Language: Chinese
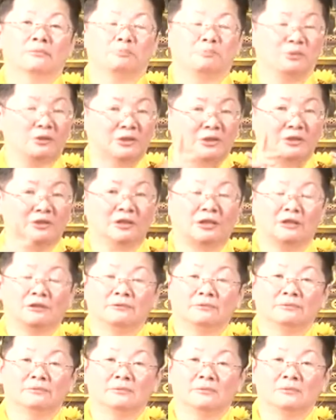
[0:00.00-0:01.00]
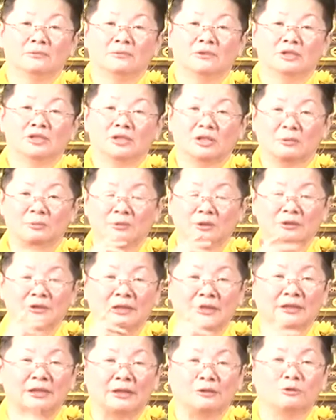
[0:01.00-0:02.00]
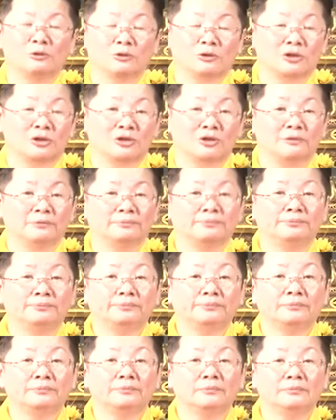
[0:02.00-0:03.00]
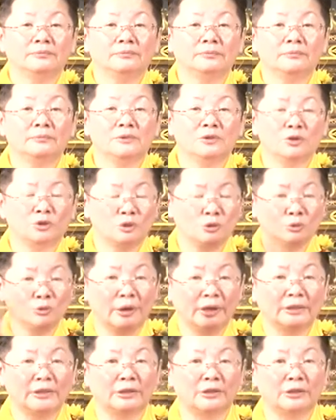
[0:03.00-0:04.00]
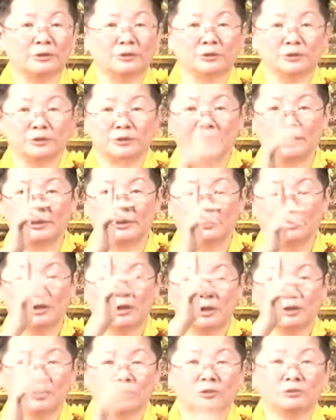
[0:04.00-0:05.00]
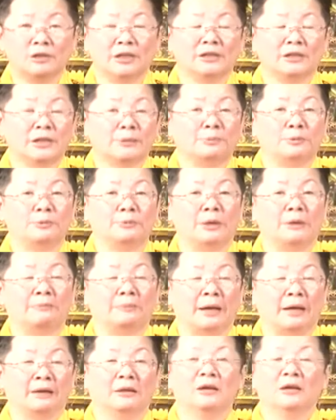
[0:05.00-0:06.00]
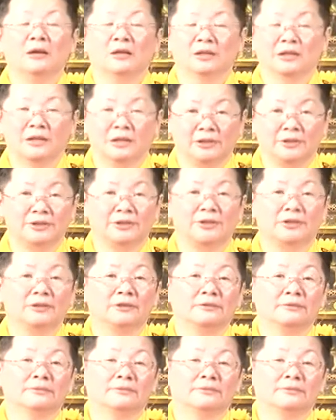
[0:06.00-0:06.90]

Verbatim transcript: 不知道什么人来做事，中外的也就算了，中内再不明白，可惜。